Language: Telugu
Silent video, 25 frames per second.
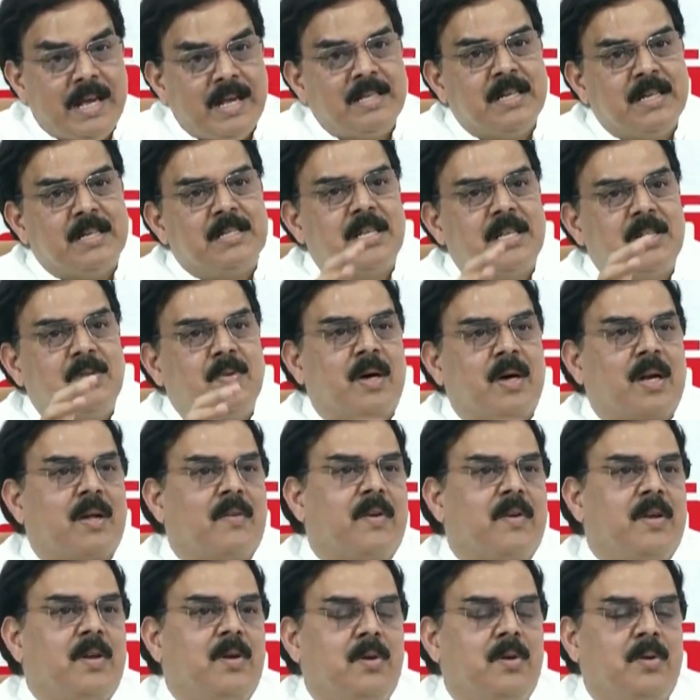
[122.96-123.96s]
ఏజెన్సీ ద్వారా
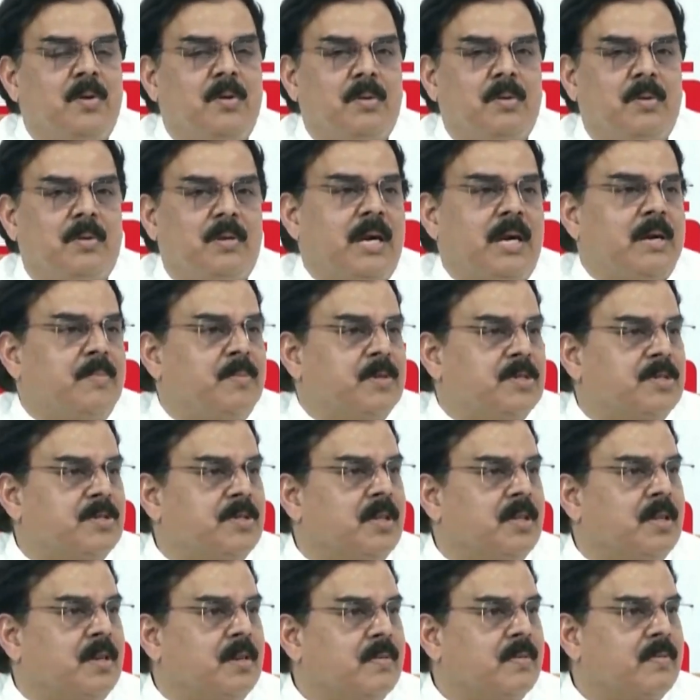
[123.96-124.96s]
వీళ్ళు
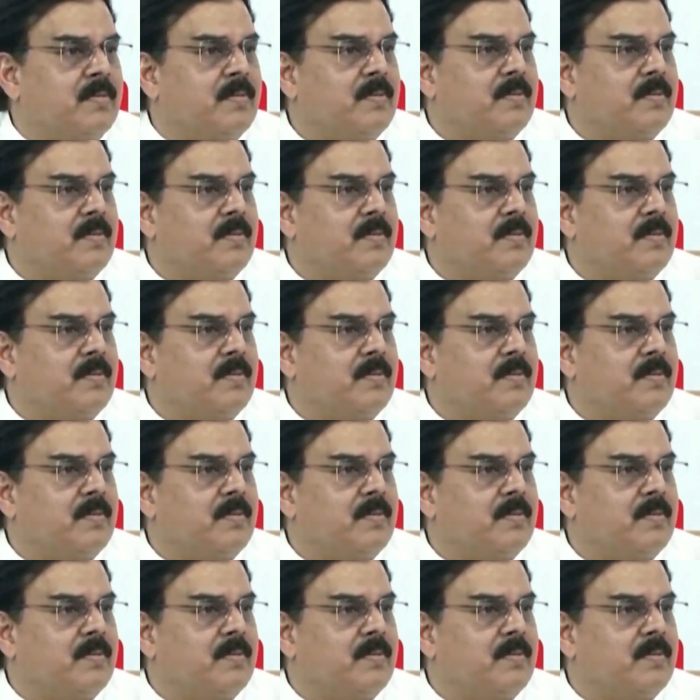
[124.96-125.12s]
నడిపిస్తున్నారు